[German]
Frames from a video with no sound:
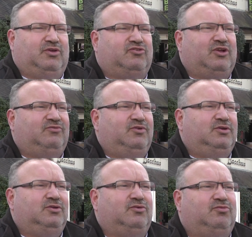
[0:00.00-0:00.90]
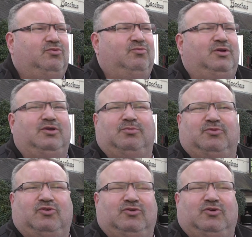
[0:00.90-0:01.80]
jetzt stattfindet, das wissen wir nicht, ob
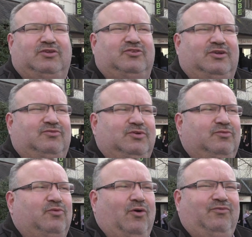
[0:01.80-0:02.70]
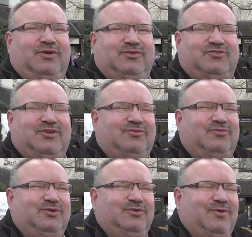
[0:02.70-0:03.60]
das Konzert stattfindet. Wir hoffen, dass es
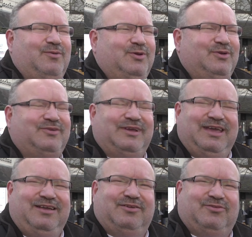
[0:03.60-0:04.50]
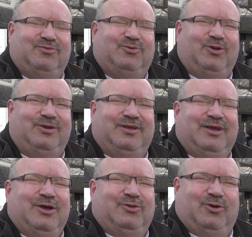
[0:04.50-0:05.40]
stattfindet. Wir haben ja nichts dagegen. Es sind tolle,
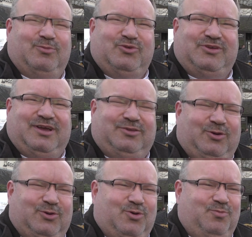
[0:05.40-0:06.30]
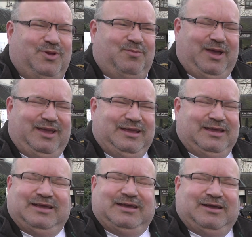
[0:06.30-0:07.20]
tolle Musiker, tolle Gruppen dabei.
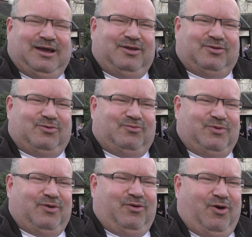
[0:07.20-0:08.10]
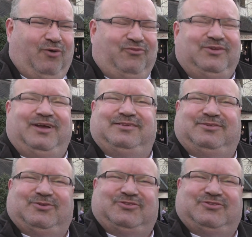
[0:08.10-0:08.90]
Also wir hoffen, dass es doch